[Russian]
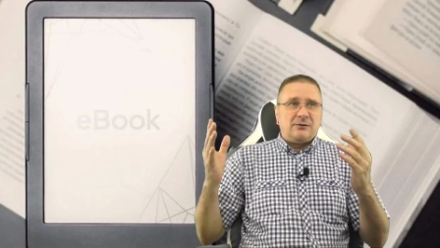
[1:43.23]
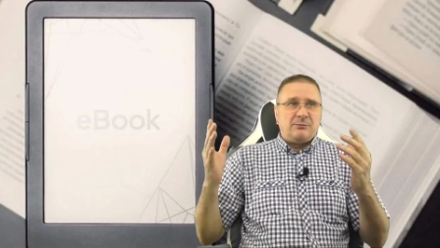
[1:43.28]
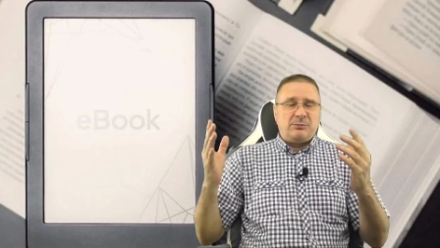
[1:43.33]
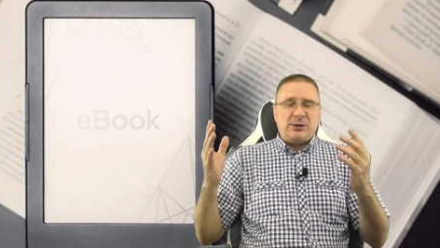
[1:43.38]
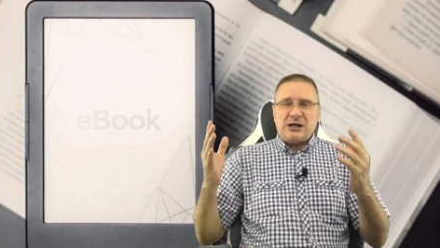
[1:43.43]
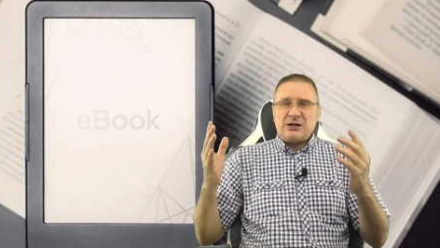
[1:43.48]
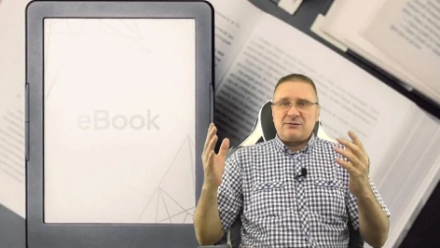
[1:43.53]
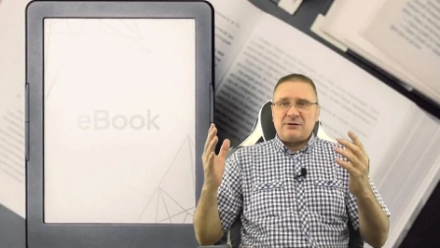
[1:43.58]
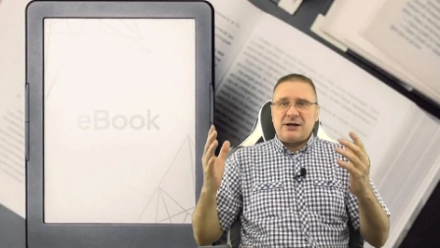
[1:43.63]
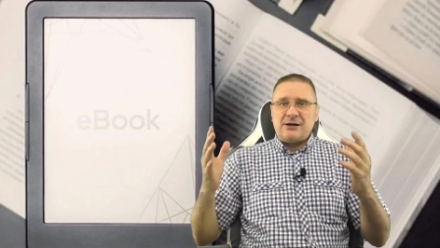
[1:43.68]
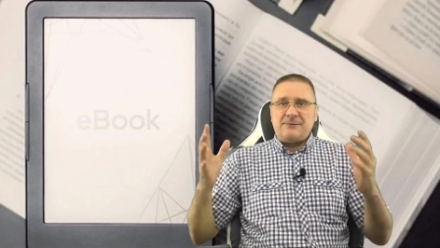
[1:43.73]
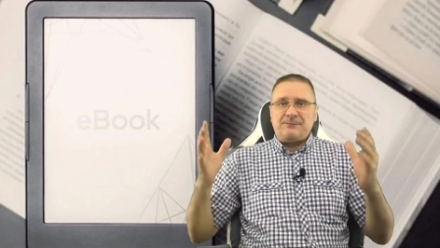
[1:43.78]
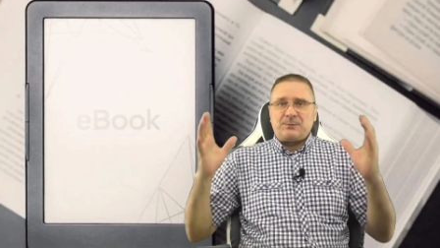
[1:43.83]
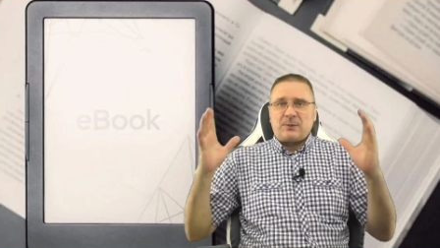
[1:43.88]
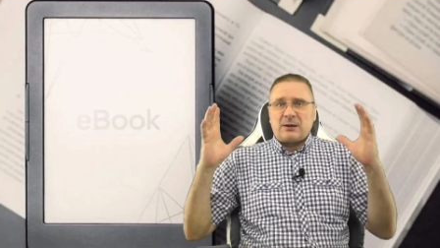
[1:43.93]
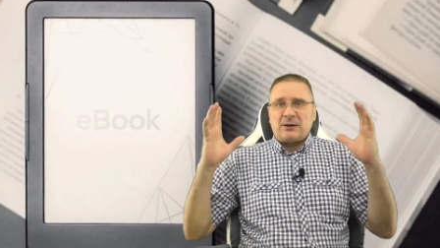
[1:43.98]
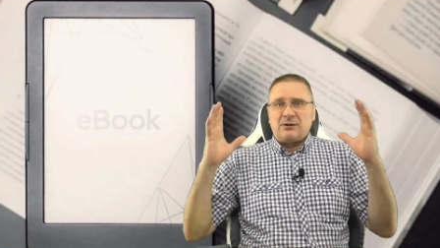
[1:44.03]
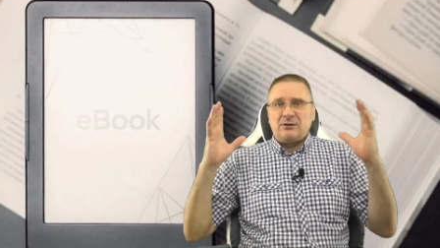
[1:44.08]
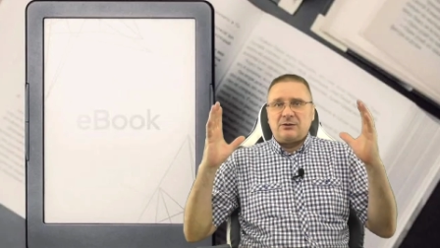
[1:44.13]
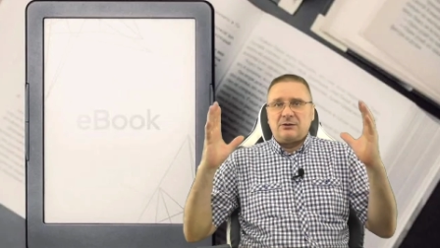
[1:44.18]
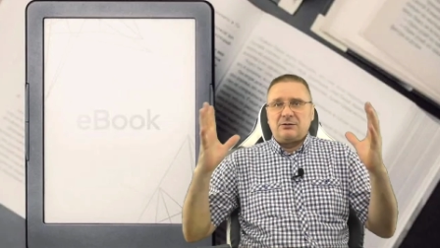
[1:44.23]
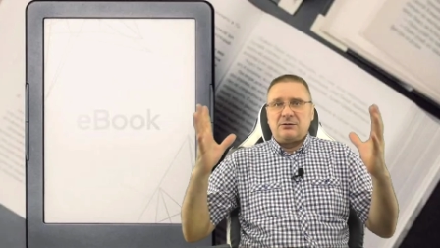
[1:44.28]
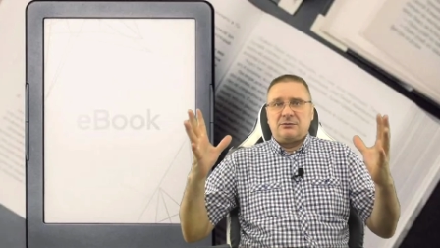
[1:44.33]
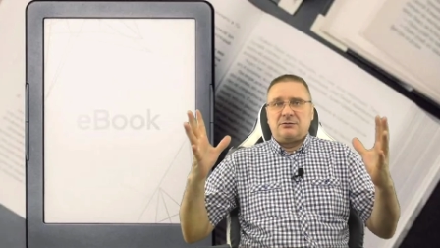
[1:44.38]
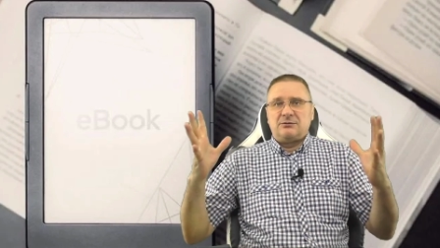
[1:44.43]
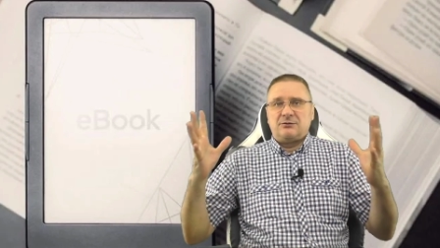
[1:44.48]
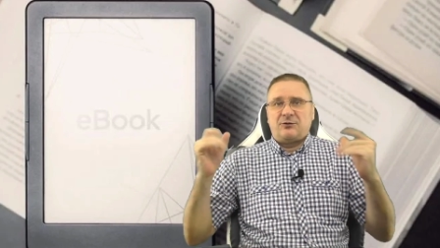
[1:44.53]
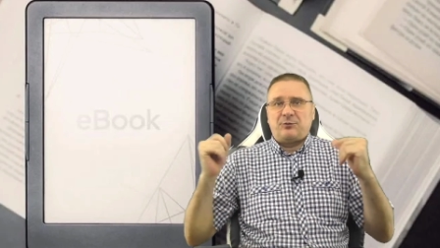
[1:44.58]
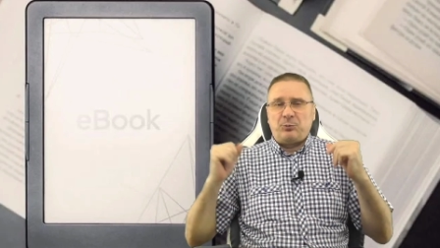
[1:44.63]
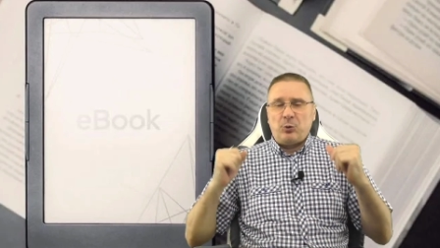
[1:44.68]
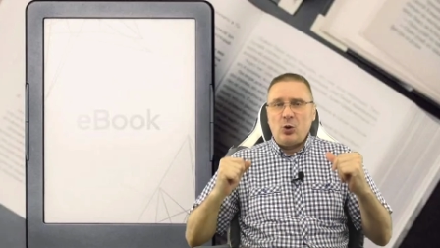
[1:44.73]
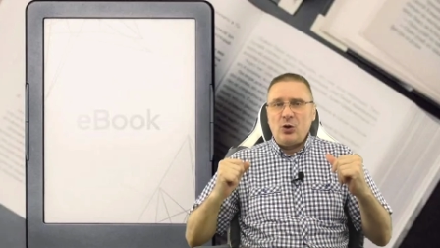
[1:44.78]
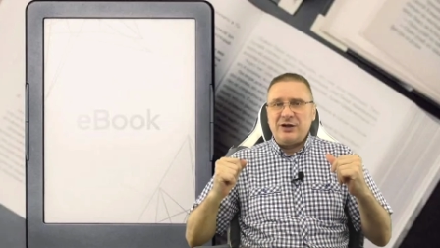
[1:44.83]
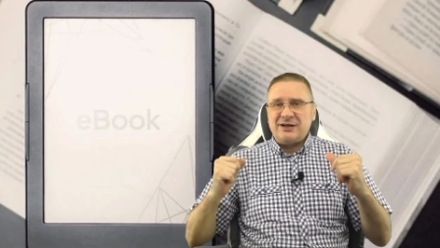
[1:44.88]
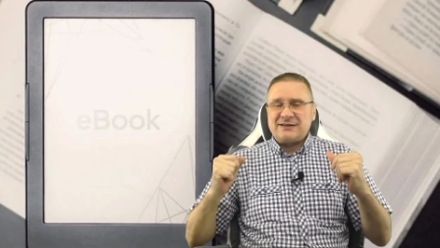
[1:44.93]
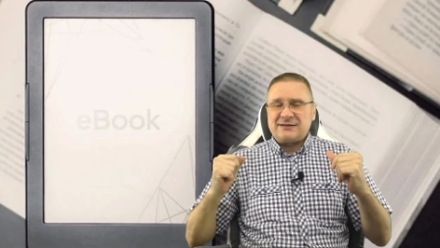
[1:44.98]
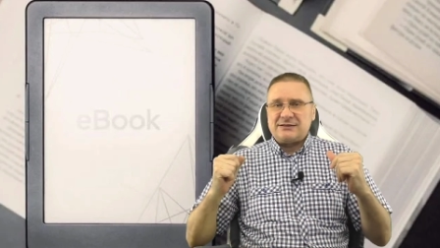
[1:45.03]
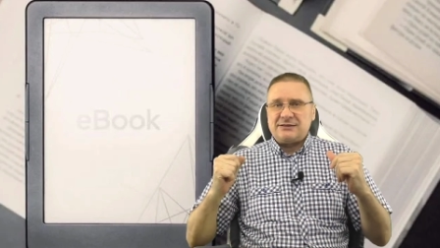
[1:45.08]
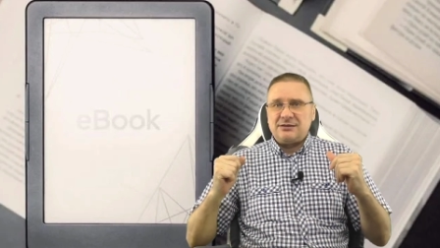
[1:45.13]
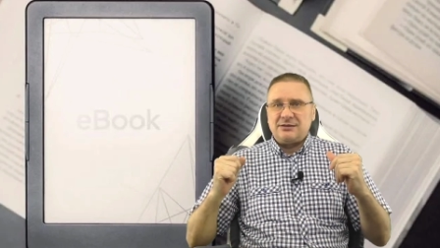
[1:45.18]
Первое. В
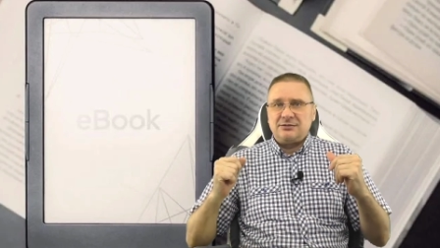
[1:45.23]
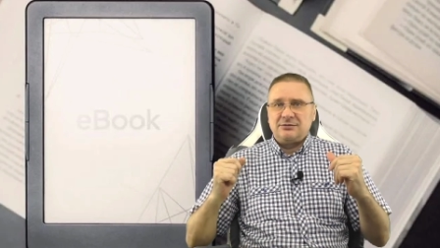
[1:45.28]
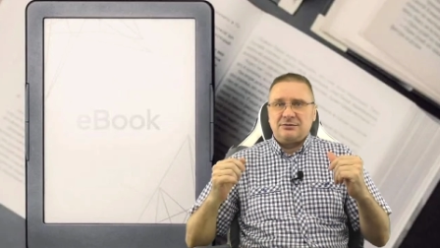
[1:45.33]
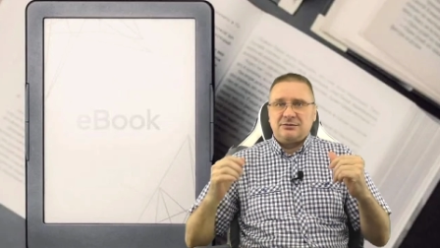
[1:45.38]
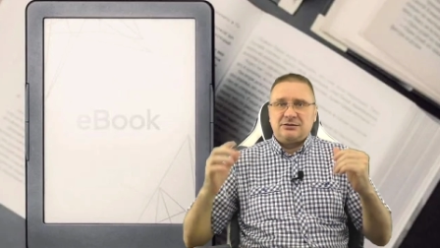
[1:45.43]
поезде